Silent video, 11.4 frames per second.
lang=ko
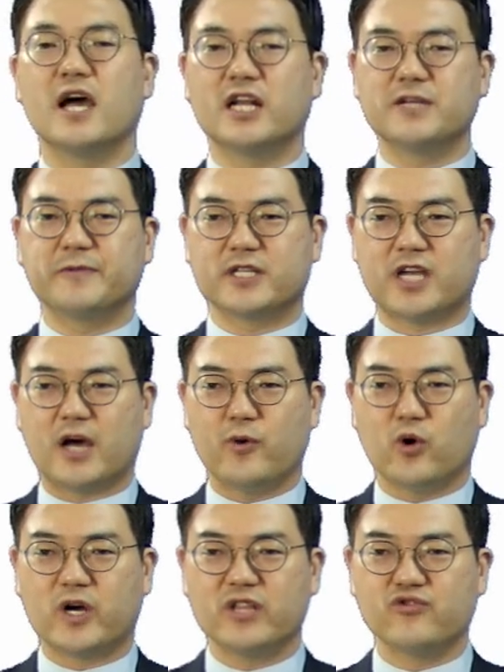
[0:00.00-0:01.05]
하나님께
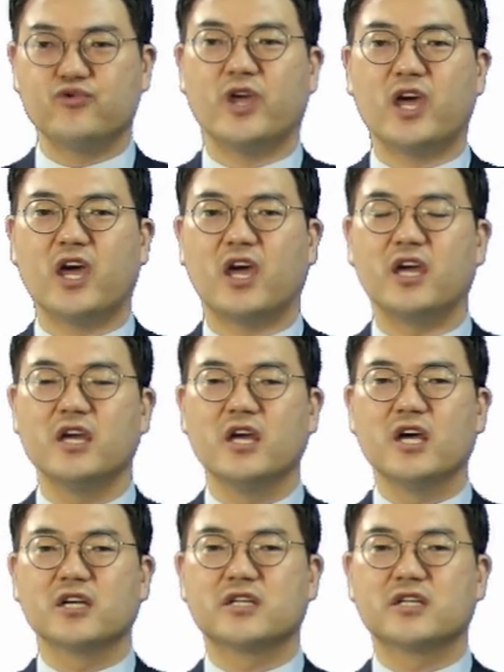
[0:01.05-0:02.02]
자복한 후에